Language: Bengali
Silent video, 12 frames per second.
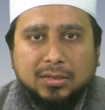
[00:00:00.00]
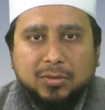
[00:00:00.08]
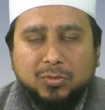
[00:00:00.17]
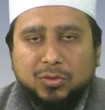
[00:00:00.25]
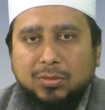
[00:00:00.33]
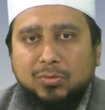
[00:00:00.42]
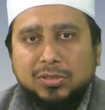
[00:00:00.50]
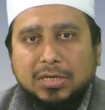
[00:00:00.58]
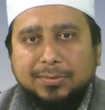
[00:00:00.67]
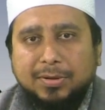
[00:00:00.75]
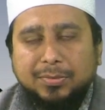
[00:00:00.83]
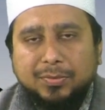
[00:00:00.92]
উমতে
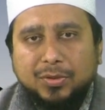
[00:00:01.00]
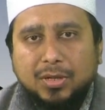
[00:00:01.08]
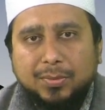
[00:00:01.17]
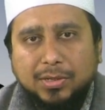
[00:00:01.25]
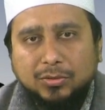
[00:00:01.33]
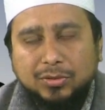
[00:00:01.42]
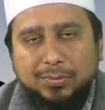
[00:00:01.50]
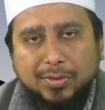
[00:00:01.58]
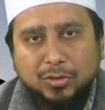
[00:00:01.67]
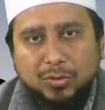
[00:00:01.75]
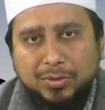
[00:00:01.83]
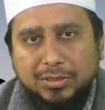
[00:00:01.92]
মুসলিমা বিভিন্ন আবাদতের
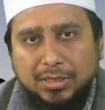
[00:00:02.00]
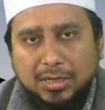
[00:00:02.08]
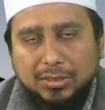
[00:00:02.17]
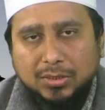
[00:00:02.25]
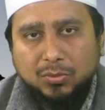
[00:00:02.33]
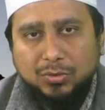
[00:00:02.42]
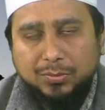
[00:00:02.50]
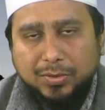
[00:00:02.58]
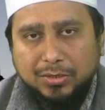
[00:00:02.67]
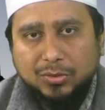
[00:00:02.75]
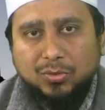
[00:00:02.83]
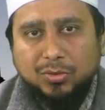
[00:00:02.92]
মাধ্যমে সে রাতটা
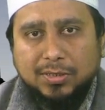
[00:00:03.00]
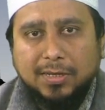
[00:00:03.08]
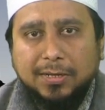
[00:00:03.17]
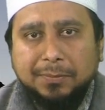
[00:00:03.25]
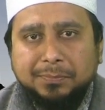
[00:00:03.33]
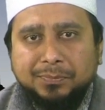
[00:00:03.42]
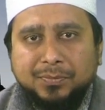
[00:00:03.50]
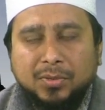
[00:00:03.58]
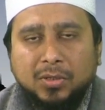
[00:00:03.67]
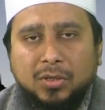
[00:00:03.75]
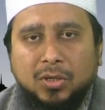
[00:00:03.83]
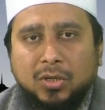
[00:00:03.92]
অতিবাহিত করে থাকেন
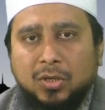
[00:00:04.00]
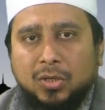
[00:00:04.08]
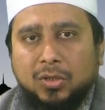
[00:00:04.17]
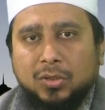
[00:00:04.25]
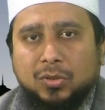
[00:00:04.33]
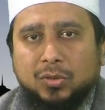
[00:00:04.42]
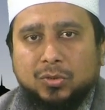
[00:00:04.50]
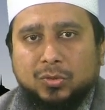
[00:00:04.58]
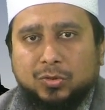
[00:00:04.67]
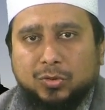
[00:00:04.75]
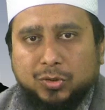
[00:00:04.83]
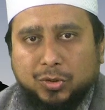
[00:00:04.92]

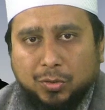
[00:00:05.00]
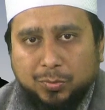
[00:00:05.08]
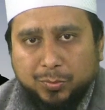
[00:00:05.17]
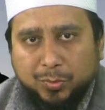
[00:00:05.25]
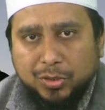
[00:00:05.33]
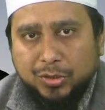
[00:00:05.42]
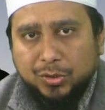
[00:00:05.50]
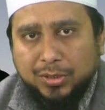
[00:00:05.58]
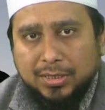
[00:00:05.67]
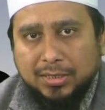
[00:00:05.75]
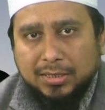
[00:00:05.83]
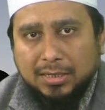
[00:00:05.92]
তো
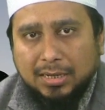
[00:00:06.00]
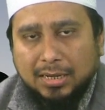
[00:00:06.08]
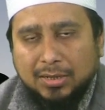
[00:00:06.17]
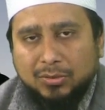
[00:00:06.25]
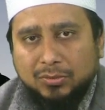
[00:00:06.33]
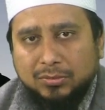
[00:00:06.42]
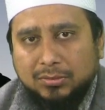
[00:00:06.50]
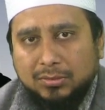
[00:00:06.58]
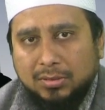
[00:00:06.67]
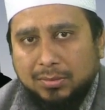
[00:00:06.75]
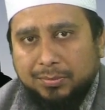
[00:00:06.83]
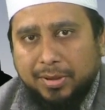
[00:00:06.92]
সর্বপরিসরে এখন
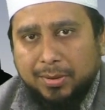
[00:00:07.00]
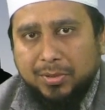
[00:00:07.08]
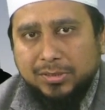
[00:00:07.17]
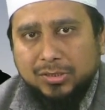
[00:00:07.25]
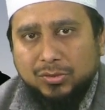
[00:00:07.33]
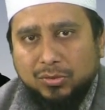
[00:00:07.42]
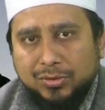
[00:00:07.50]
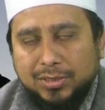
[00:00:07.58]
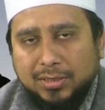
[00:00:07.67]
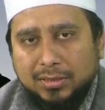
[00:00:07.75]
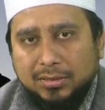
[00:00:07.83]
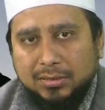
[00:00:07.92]
মে মাস চলছে
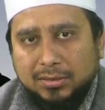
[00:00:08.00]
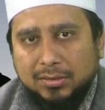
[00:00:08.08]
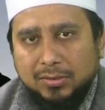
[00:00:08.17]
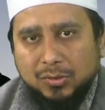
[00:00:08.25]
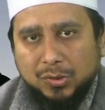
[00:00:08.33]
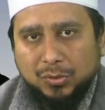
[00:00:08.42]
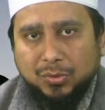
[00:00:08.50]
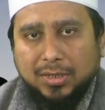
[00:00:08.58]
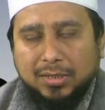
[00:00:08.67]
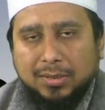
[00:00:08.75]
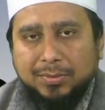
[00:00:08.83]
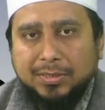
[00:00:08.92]
জুনে
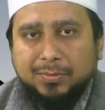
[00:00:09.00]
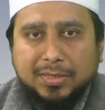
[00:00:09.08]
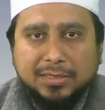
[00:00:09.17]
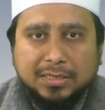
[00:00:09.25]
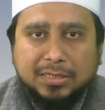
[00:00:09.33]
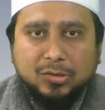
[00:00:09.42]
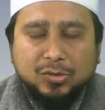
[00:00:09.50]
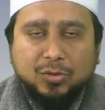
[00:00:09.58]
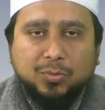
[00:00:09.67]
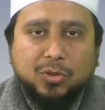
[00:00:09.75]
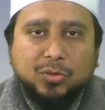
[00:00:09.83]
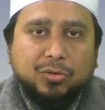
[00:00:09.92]
আমাদের বাচ্চাদের স্কুল
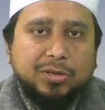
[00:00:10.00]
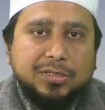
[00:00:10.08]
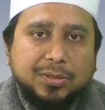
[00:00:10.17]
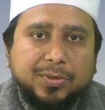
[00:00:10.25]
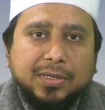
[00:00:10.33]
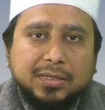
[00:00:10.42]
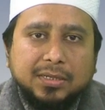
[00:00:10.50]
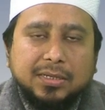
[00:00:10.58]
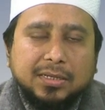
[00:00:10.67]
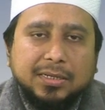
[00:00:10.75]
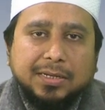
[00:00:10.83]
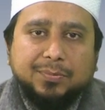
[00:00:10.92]
বন্ধ হয়ে যাবে
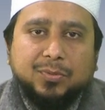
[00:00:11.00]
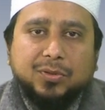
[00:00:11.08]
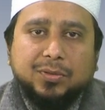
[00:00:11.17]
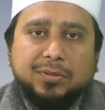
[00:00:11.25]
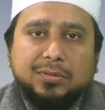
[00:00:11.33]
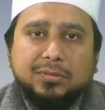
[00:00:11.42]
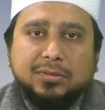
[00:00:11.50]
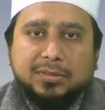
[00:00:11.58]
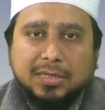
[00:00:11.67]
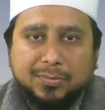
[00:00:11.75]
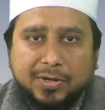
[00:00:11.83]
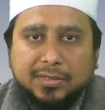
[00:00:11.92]
এরপর
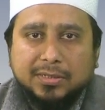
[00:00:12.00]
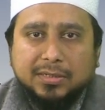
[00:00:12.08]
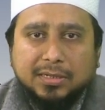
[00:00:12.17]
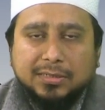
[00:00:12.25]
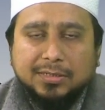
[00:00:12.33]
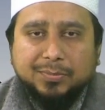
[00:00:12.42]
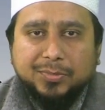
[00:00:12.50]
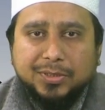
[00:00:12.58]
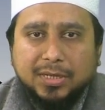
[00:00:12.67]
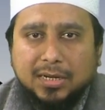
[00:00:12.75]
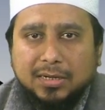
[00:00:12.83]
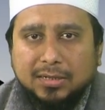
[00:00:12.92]
সামার একটা
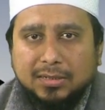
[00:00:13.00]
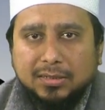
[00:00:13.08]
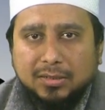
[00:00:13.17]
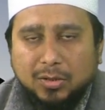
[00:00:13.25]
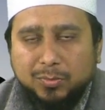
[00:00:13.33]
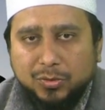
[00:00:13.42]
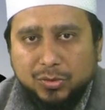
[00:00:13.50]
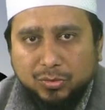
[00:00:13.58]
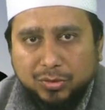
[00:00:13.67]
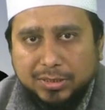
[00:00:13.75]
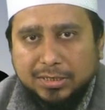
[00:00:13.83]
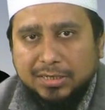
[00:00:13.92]
বিশাল
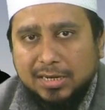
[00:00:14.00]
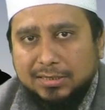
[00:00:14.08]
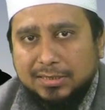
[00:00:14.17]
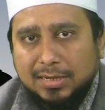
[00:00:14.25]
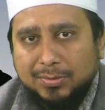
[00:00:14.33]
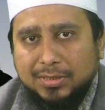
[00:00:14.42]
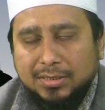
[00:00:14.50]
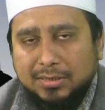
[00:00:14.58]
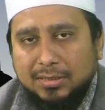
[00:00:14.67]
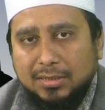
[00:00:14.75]
অপরচুনিটি নিয়ে আসে আমাদের